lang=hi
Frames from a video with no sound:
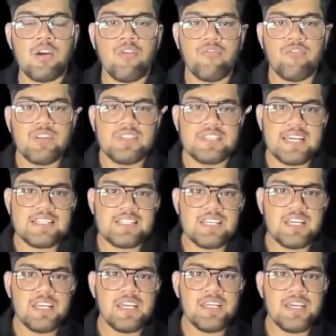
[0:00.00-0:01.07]
फिर जैसे
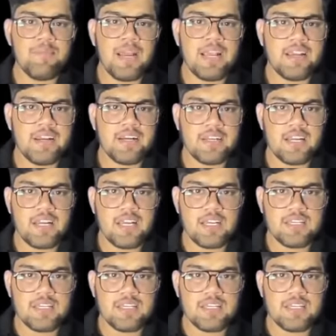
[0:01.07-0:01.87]
ही ये माइग्रेट करेगा